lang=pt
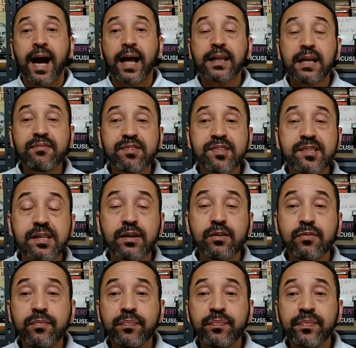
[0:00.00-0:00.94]
A
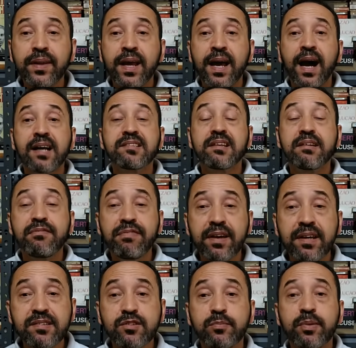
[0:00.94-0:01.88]
televisão, as
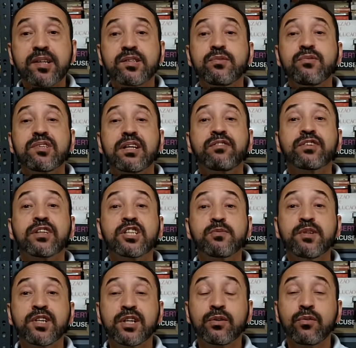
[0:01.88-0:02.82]
TVs do Brasil estavam
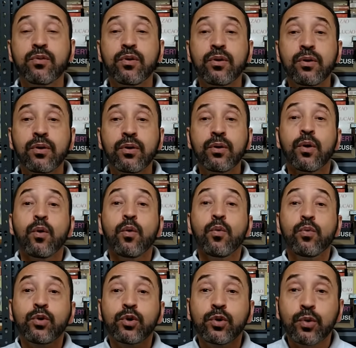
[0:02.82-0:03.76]
transmitindo
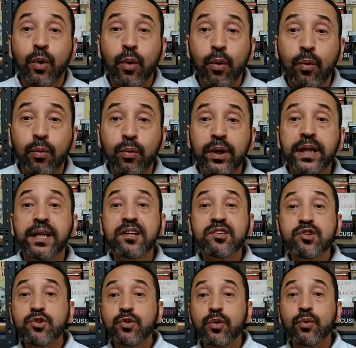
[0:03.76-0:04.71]
o jogo, e
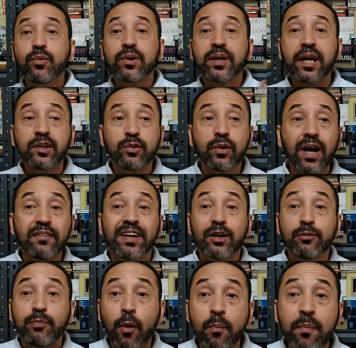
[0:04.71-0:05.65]
nesse jogo quem jogava
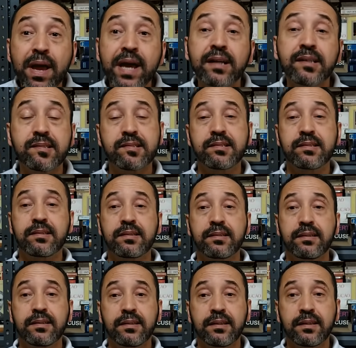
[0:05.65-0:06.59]
era o Palmeiras.
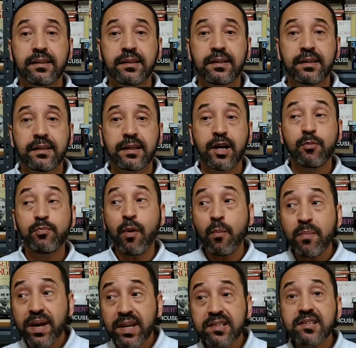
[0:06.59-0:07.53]
O
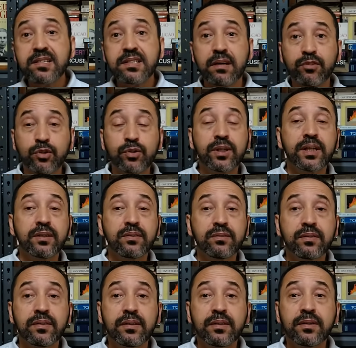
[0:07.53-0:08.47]
Palmeiras que estava jogando.